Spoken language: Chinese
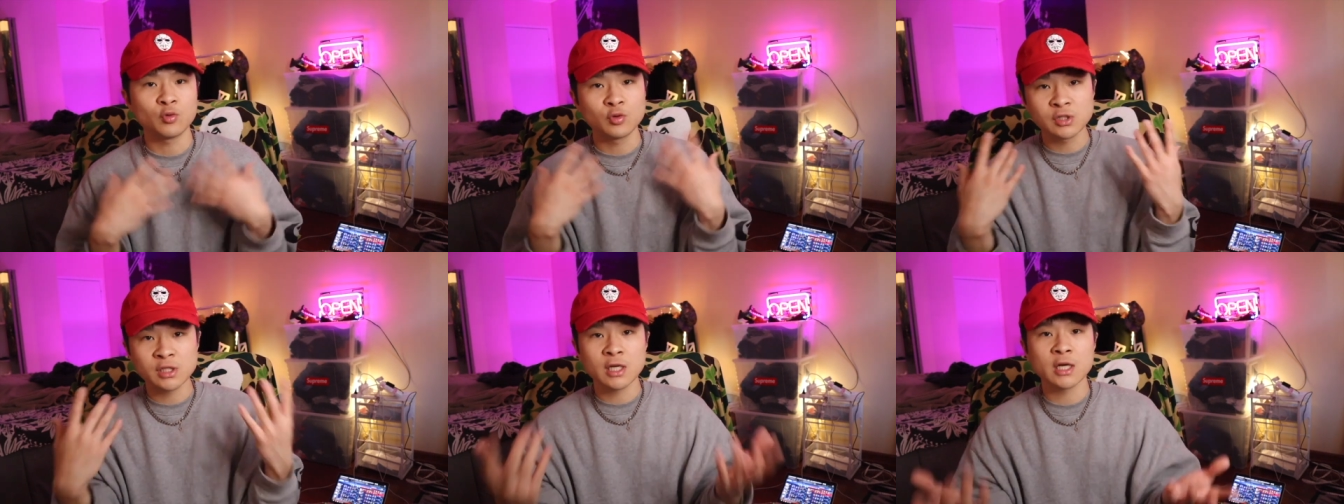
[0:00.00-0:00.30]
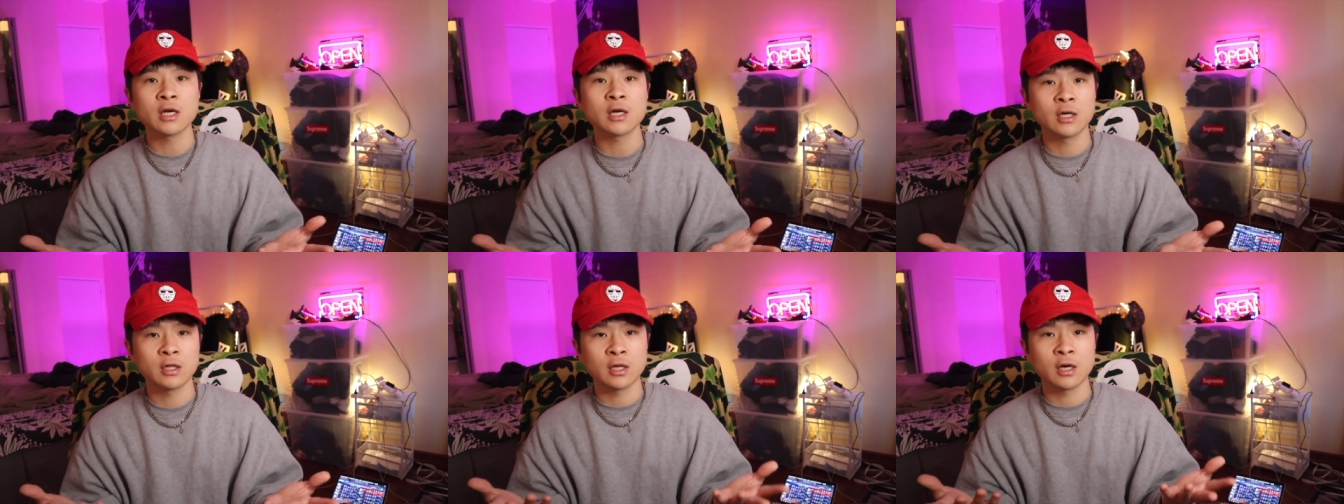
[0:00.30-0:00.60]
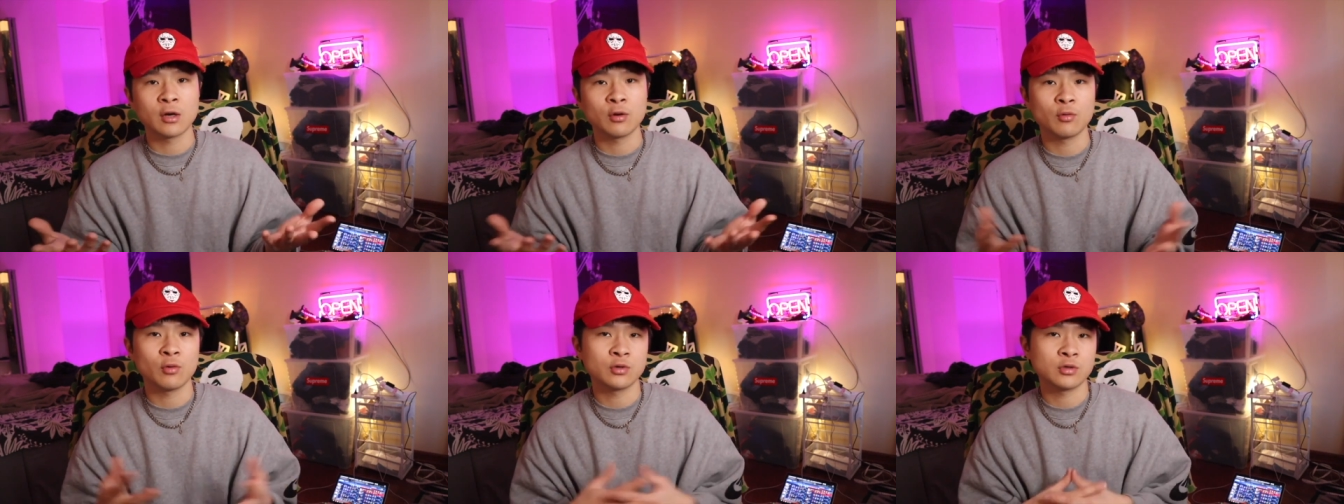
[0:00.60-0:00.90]
无尽可
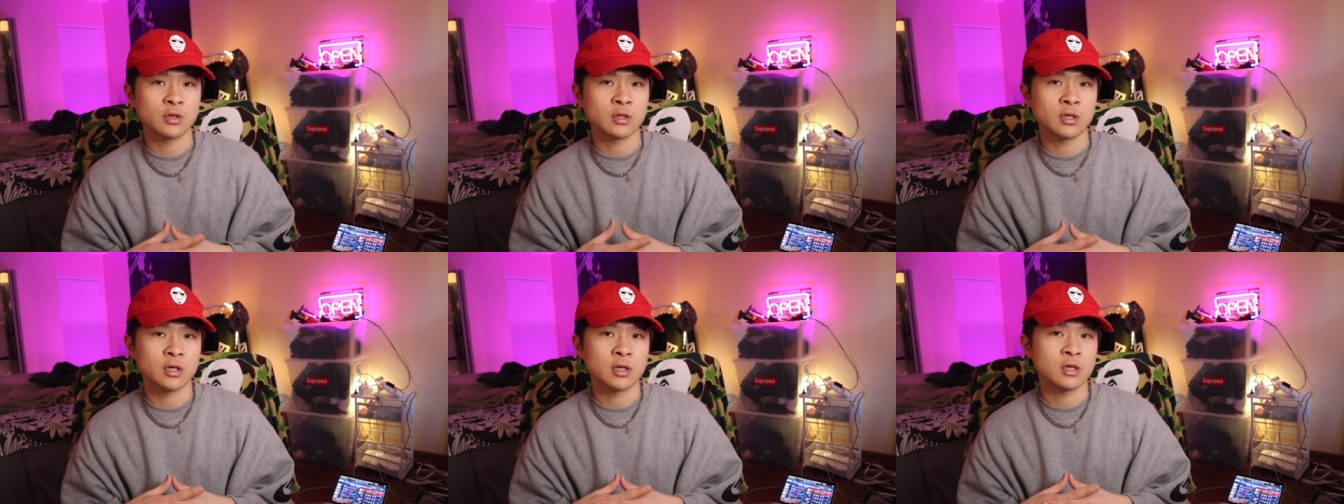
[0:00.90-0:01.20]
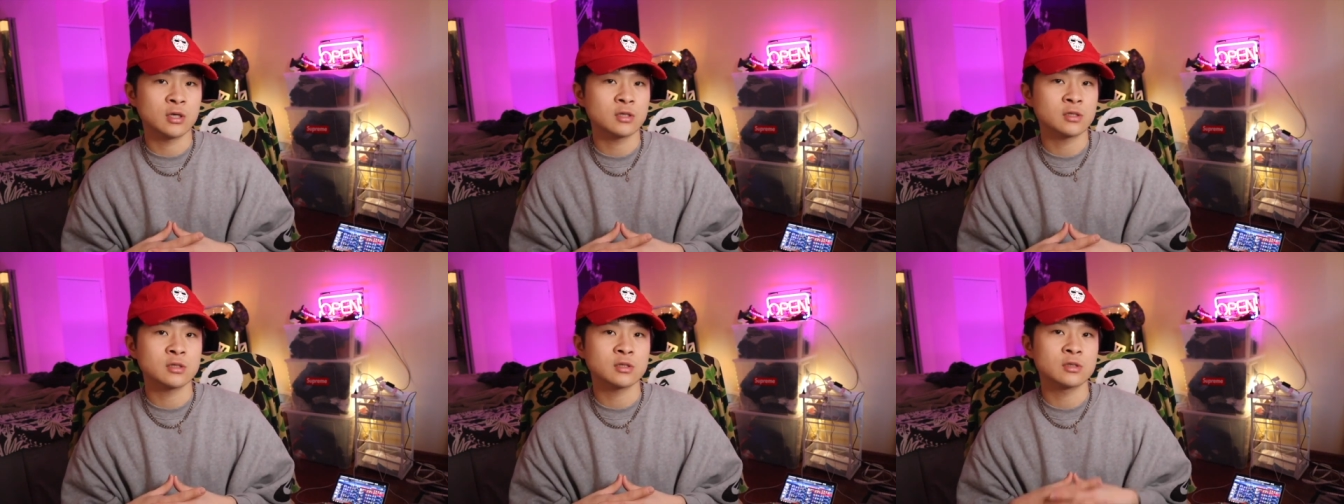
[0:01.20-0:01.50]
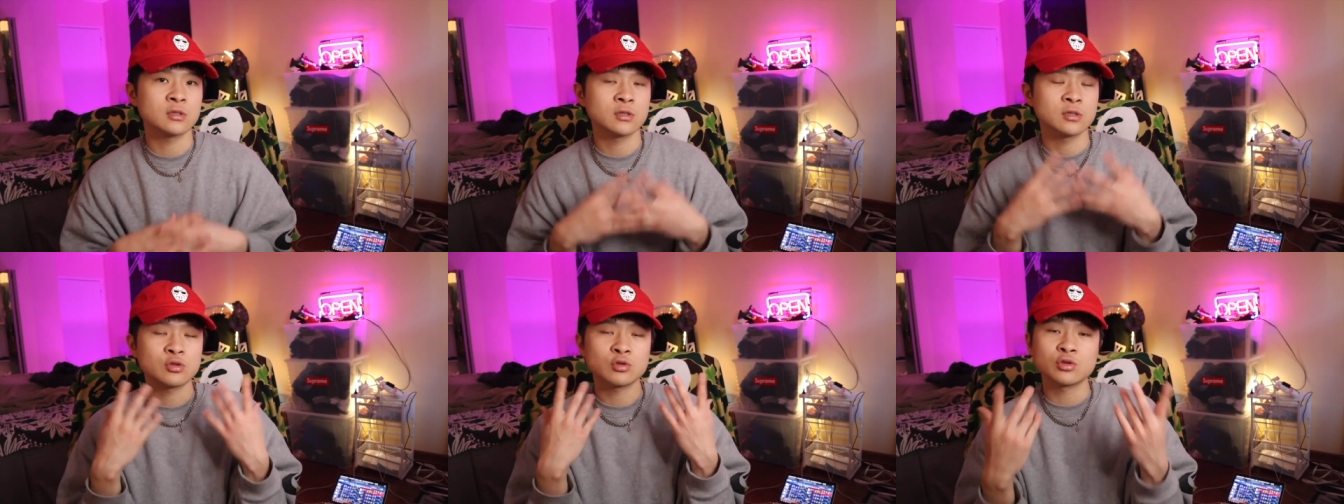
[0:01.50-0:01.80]
能，我觉得
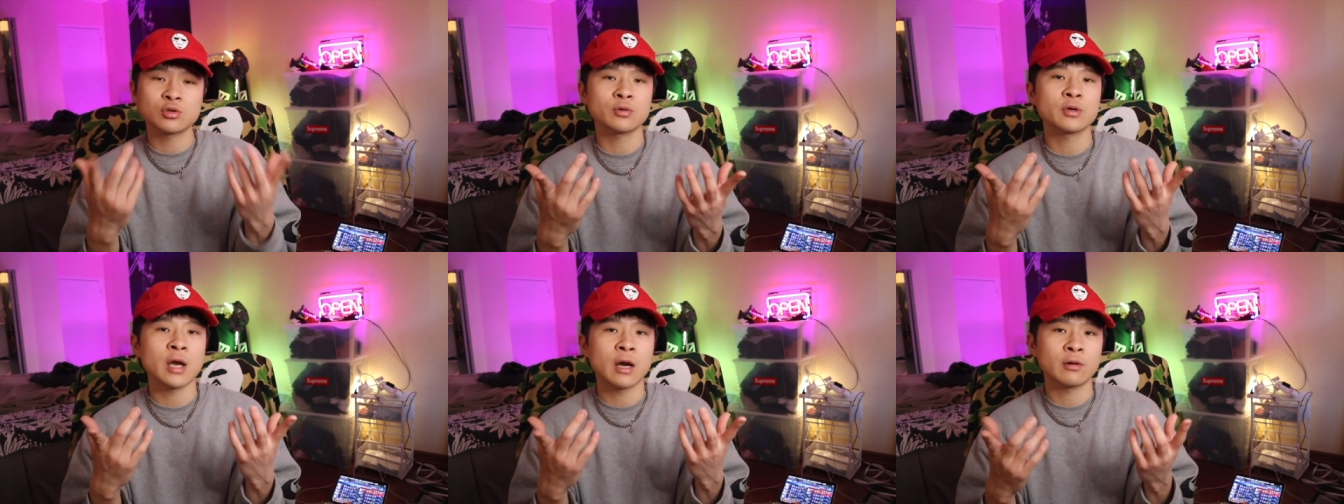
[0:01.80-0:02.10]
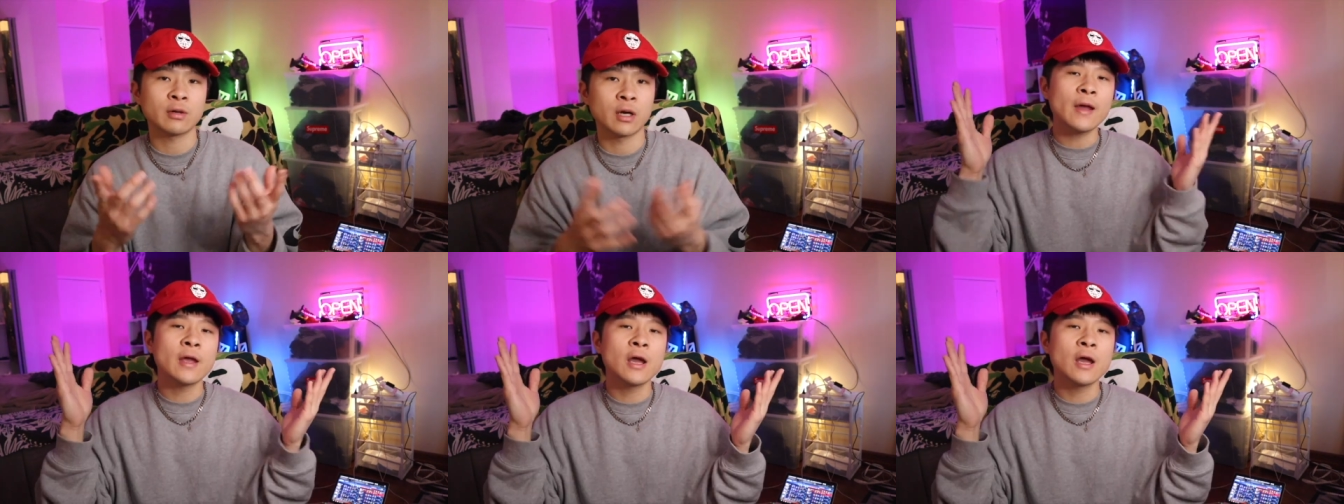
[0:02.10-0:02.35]
是最重要的。